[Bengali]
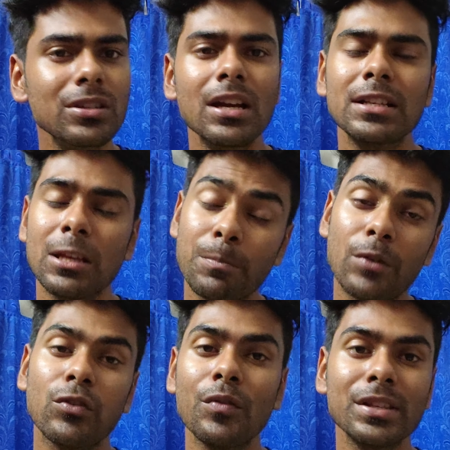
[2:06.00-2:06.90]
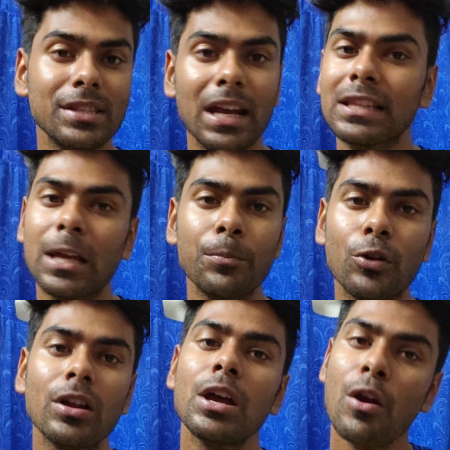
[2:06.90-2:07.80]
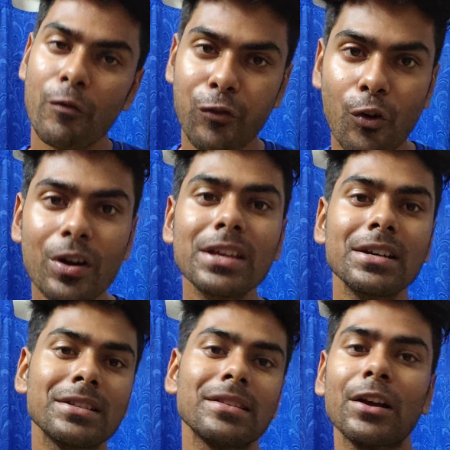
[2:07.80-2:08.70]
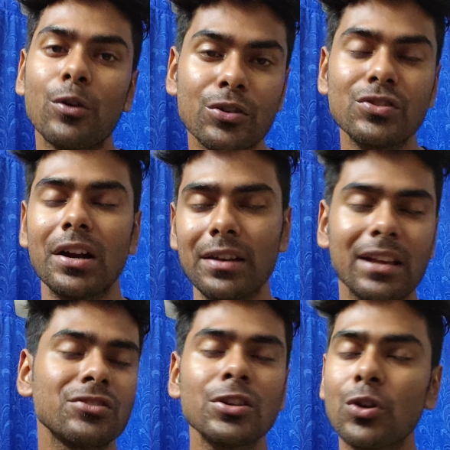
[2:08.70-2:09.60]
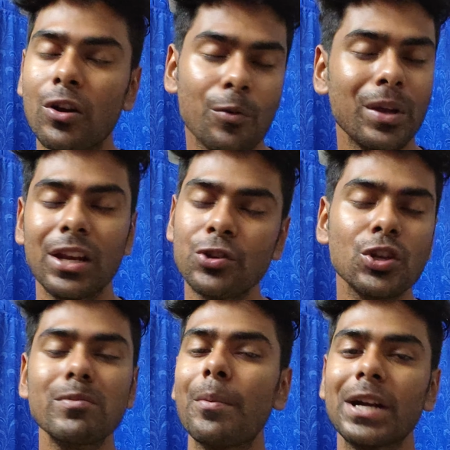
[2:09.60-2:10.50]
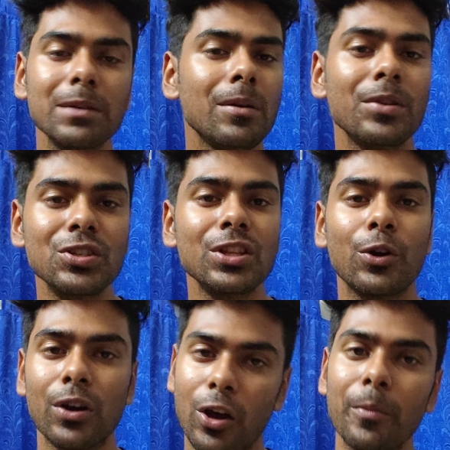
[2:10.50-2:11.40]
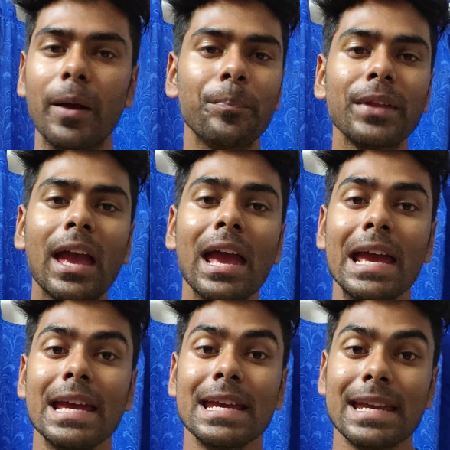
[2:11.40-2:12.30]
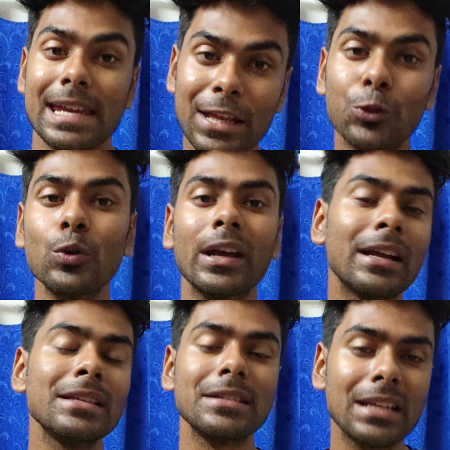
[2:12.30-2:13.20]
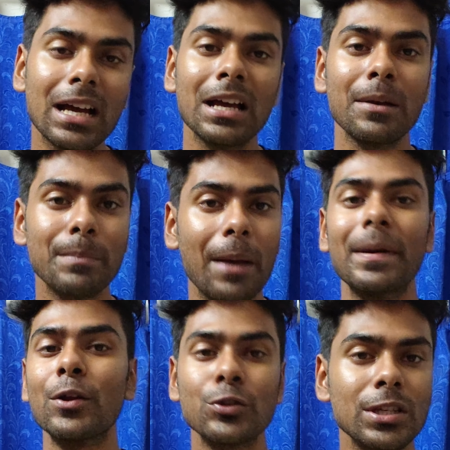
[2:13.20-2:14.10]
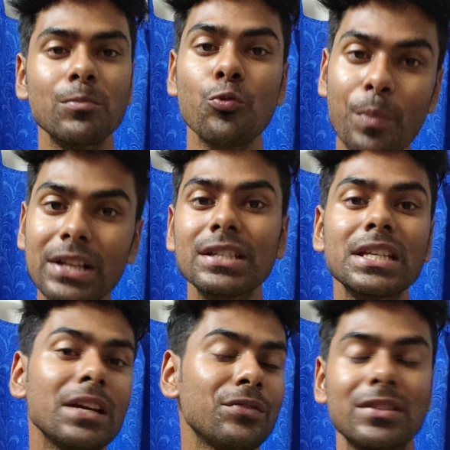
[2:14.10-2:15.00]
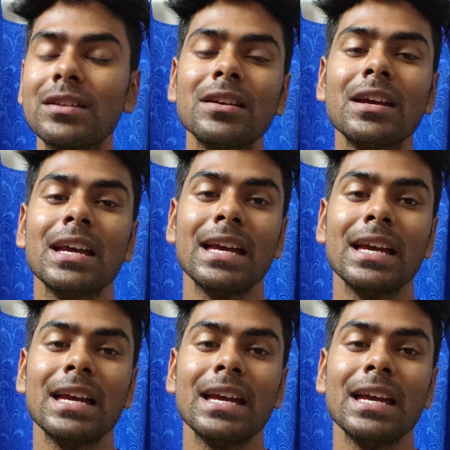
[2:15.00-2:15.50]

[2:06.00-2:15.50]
থ্রি ইয়ার্সের পারফরমেন্স দেখে তারপর ফোর ইয়ার্সের কন্ট্রাক্ট এক্সটেন্ড করা হবে কিনা সেই ব্যাপারটা ভাবনা চিন্তা করা হবে কিন্তু এখানে যেটা ব্যাপার হচ্ছে মুম্বাই সিটি এফসির